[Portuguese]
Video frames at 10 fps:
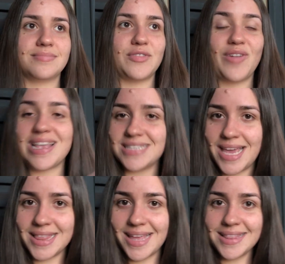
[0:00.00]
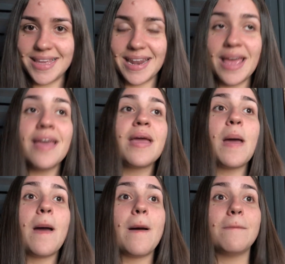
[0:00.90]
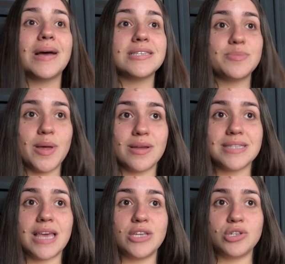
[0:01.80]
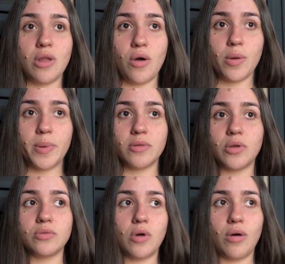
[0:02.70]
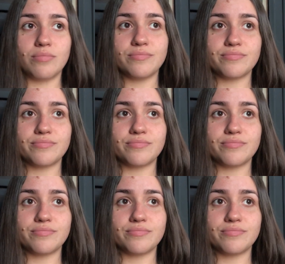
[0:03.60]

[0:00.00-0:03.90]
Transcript: Fiquei sem entender, né? Mas espero que esquente logo, porque eu tenho dó.